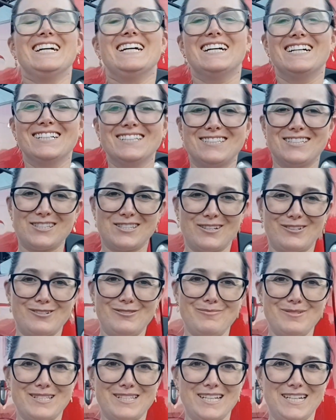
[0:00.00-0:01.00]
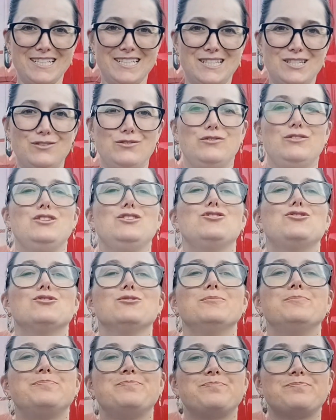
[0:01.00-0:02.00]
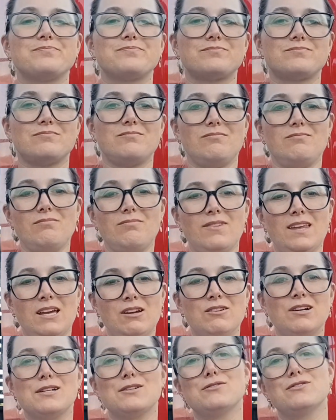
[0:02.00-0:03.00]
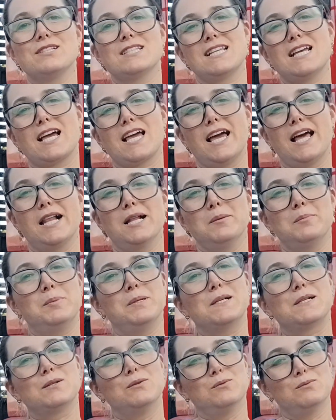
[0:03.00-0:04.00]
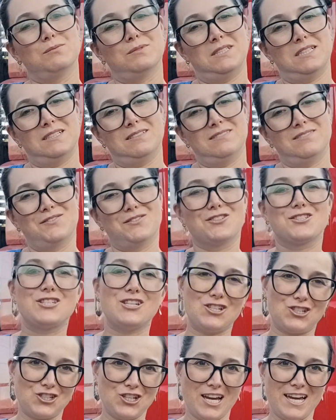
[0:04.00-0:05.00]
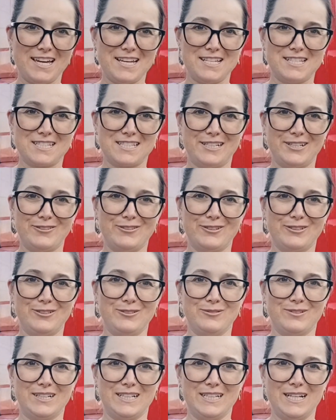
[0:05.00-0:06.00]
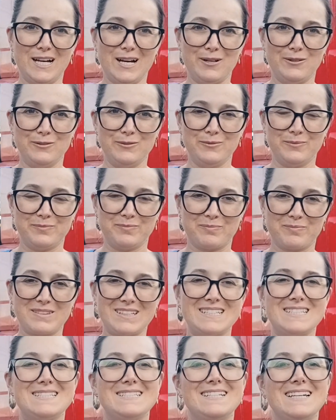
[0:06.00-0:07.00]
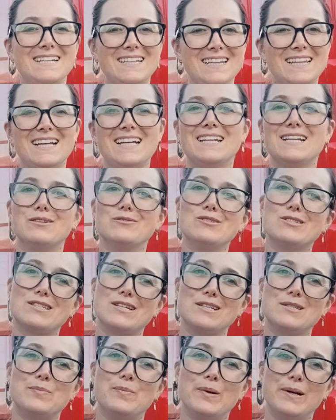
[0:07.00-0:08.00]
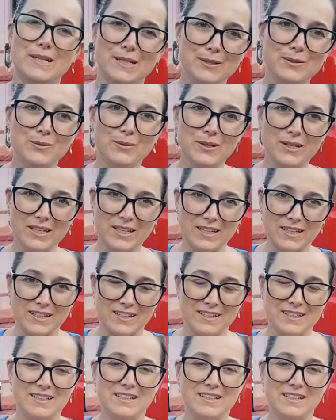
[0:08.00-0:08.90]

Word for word: Antes de começar esse vídeo, quero fazer aquela pergunta. Você já é inscrito aqui no canal? Se ainda não, está esperando o quê?